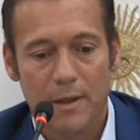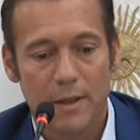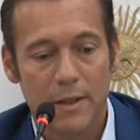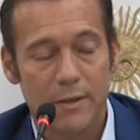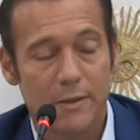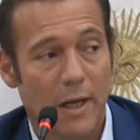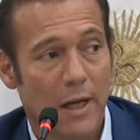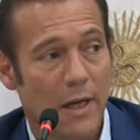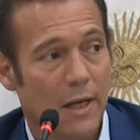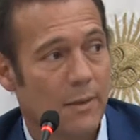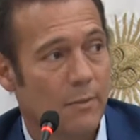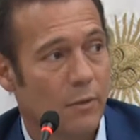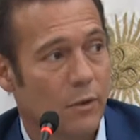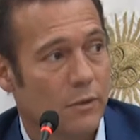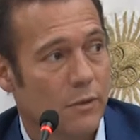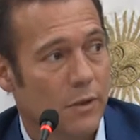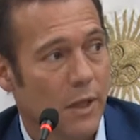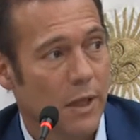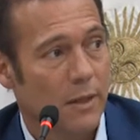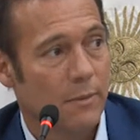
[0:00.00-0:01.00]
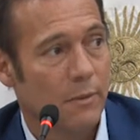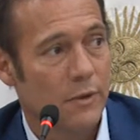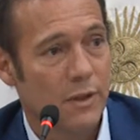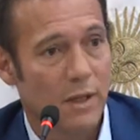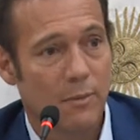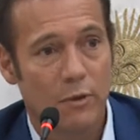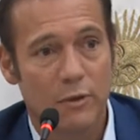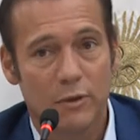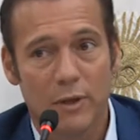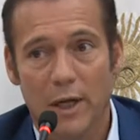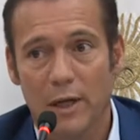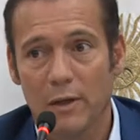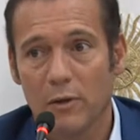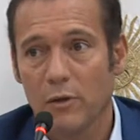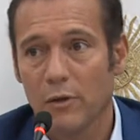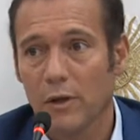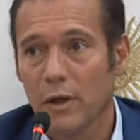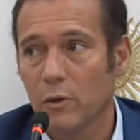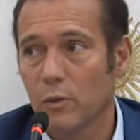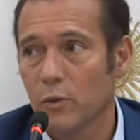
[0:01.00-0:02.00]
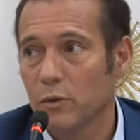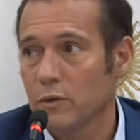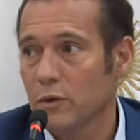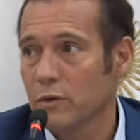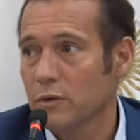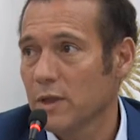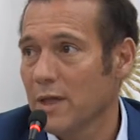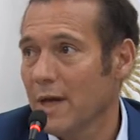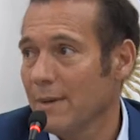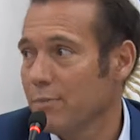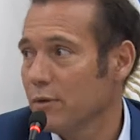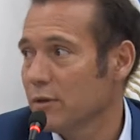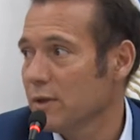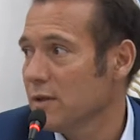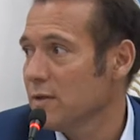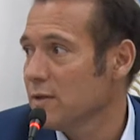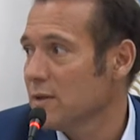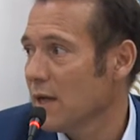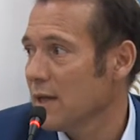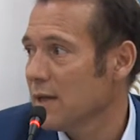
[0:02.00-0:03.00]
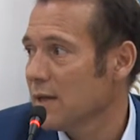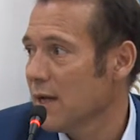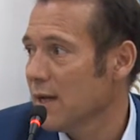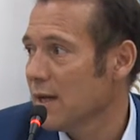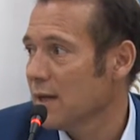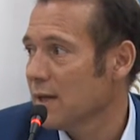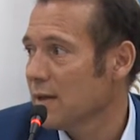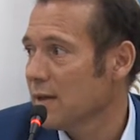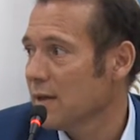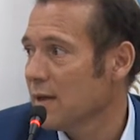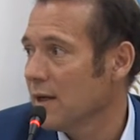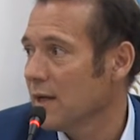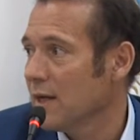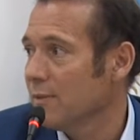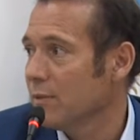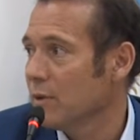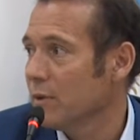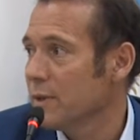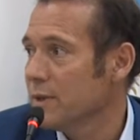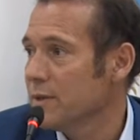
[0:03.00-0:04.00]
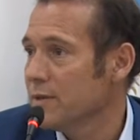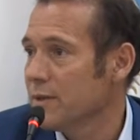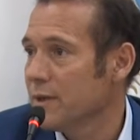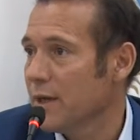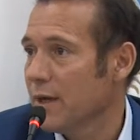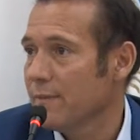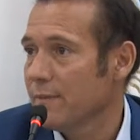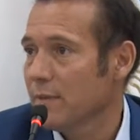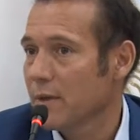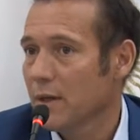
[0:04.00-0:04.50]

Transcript: Y salimos, salimos a mostrar los recursos y las potencialidades que tenía la provincia